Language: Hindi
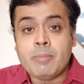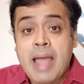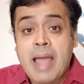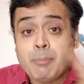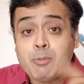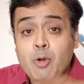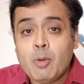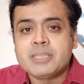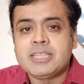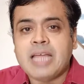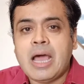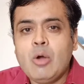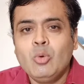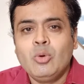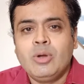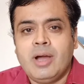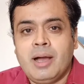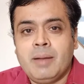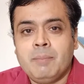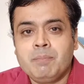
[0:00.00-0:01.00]
और मैं आपको
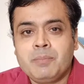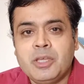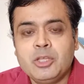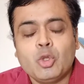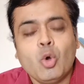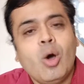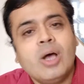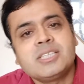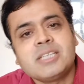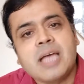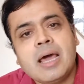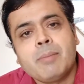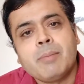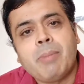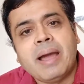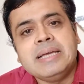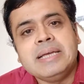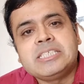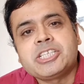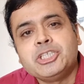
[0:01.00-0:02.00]
बताऊंगा कि
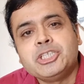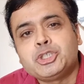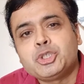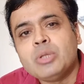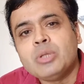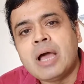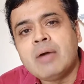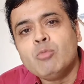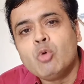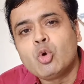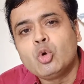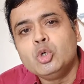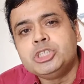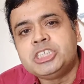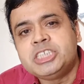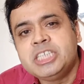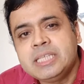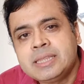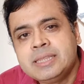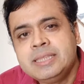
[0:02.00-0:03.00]
2022 के चुनावों को
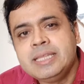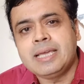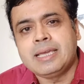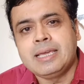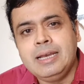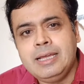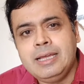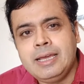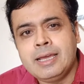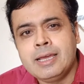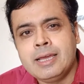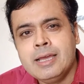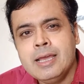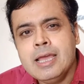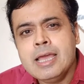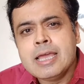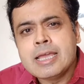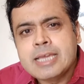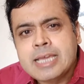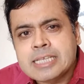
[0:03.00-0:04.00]
जीतने के लिए
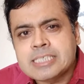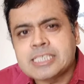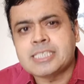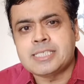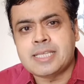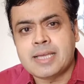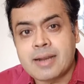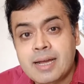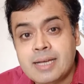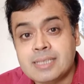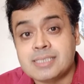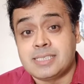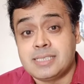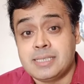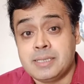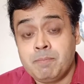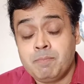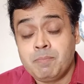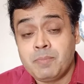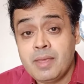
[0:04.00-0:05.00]
किस तरह
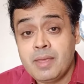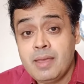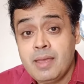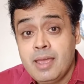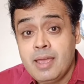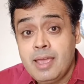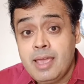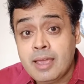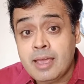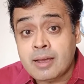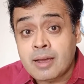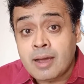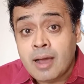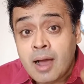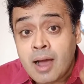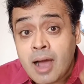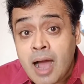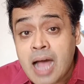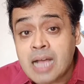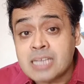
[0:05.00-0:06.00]
से एक
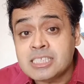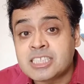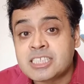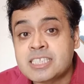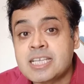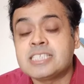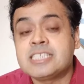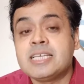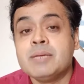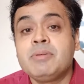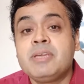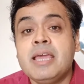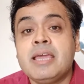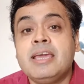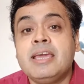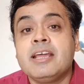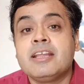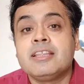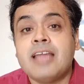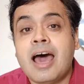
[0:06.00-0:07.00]
खास किस्म के
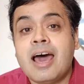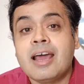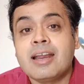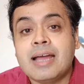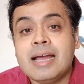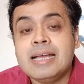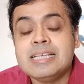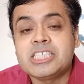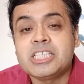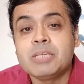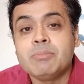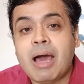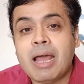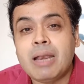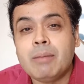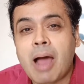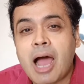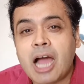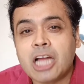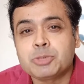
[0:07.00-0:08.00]
किरदार का
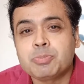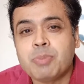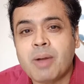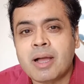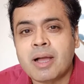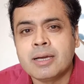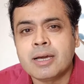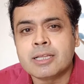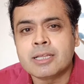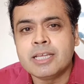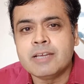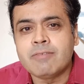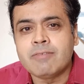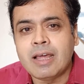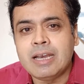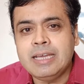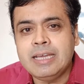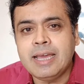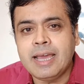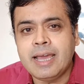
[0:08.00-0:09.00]
इस्तेमाल भाजपा करने
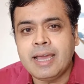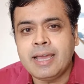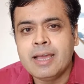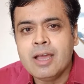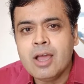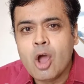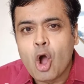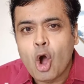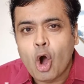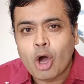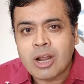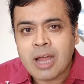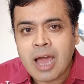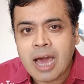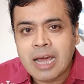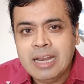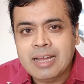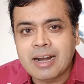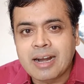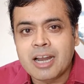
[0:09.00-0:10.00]
वाली है और
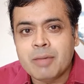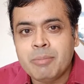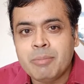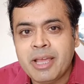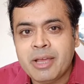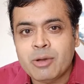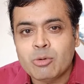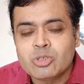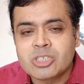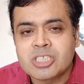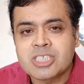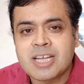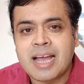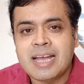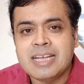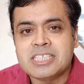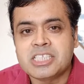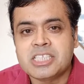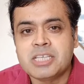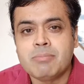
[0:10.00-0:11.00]
अलीगढ़ में
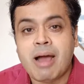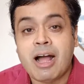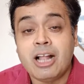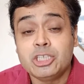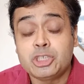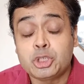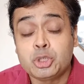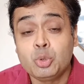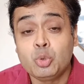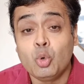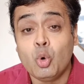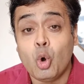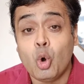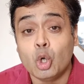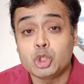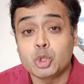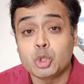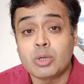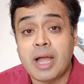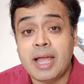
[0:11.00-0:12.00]
उसका इस्तेमाल शुरू
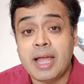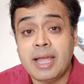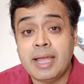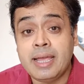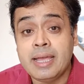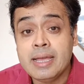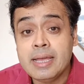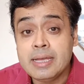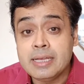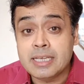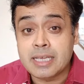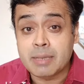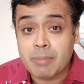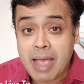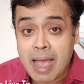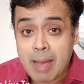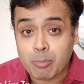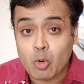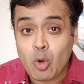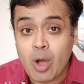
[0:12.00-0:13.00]
हो चुका है यह
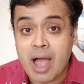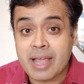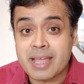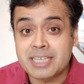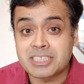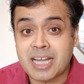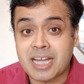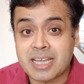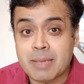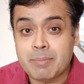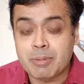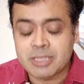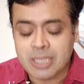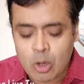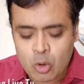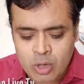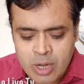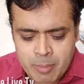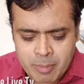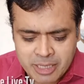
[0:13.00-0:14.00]
मैं आपको आगे जाके
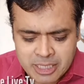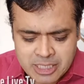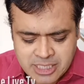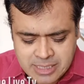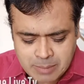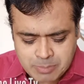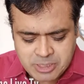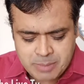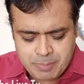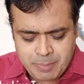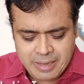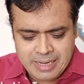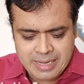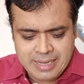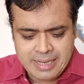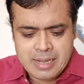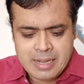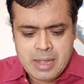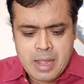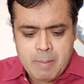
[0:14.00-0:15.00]
बताऊंगा मगर सबसे
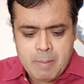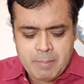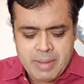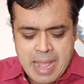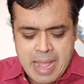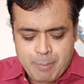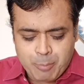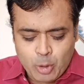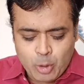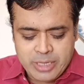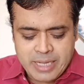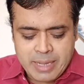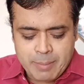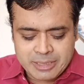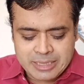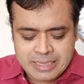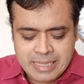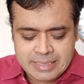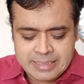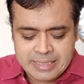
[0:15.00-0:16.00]
पहले मैं आपको यह
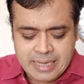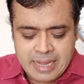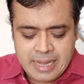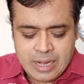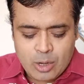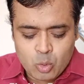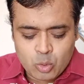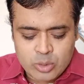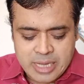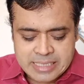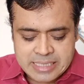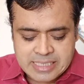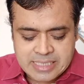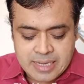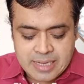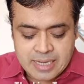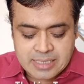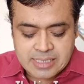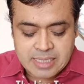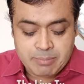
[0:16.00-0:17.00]
बतलाने आया हूं कि
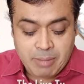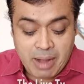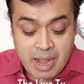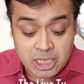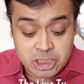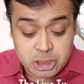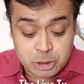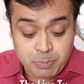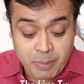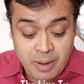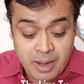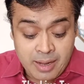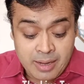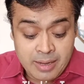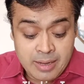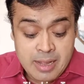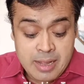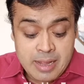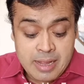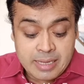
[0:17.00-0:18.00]
किस तरह से भाजपा
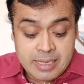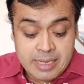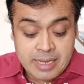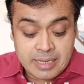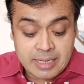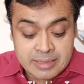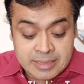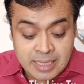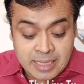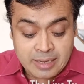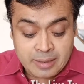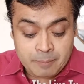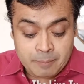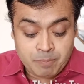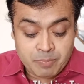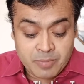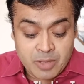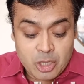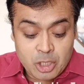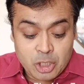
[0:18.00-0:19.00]
के अंदर
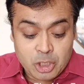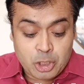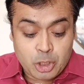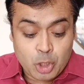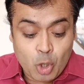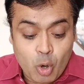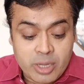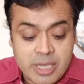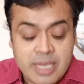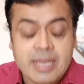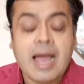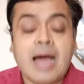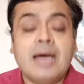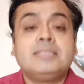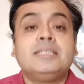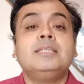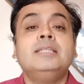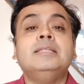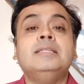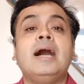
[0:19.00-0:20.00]
योगी
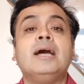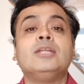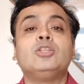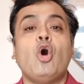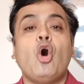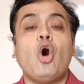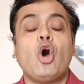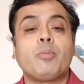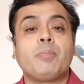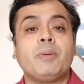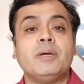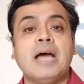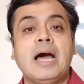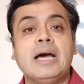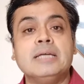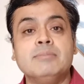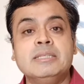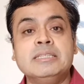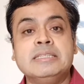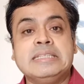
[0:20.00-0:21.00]
आदित्यनाथ और
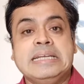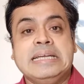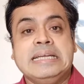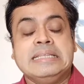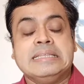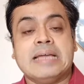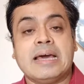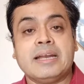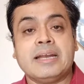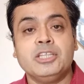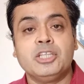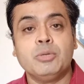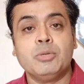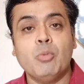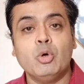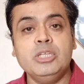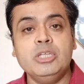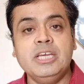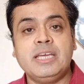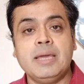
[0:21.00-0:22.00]
प्रधानमंत्री नरेंद्र
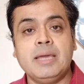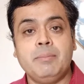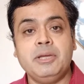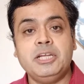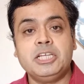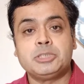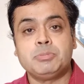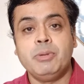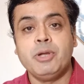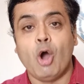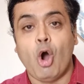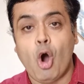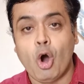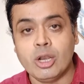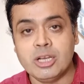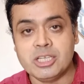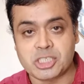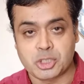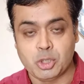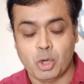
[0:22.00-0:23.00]
मोदी के बीच में
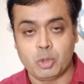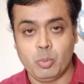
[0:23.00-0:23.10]
ऑल इज